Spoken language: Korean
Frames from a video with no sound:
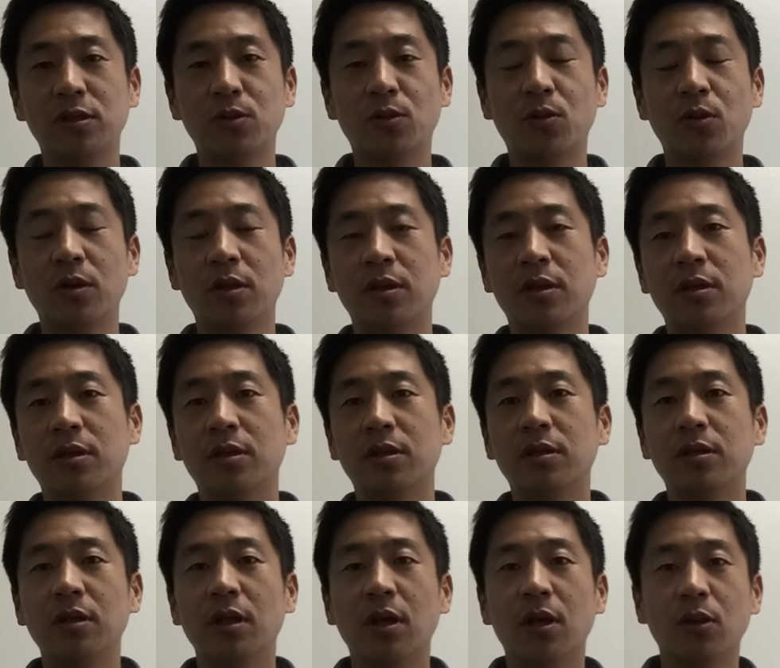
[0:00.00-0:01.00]
쓰고
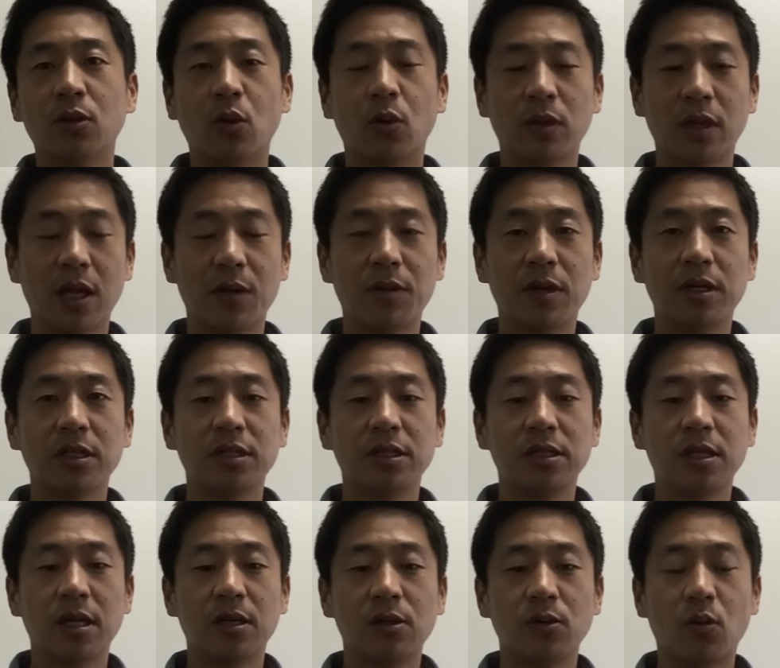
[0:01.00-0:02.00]
있는 동남아
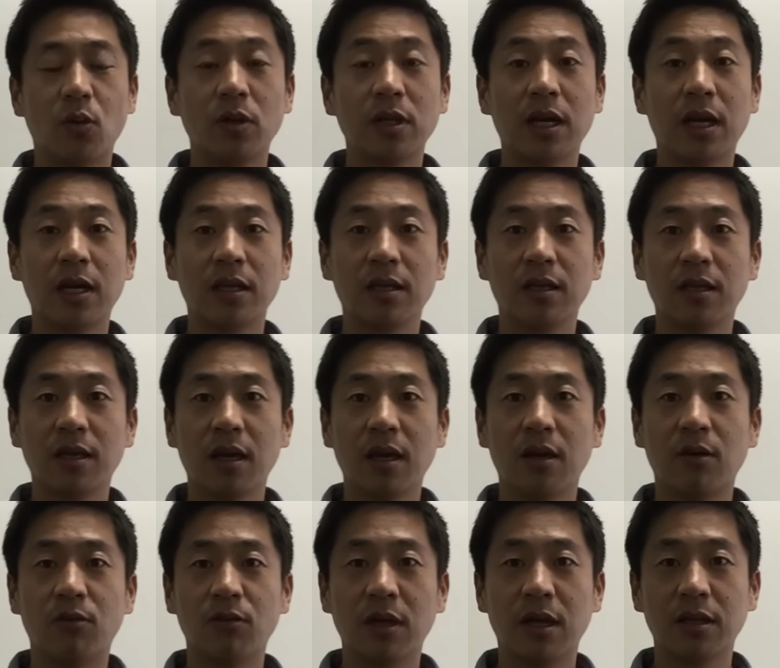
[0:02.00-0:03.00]
시장을 공략하는 게
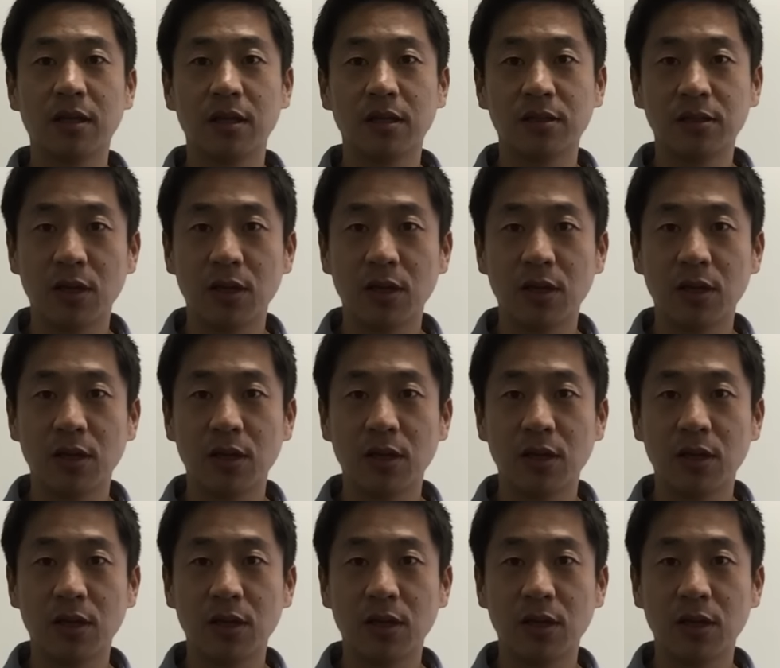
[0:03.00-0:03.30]
우리한테는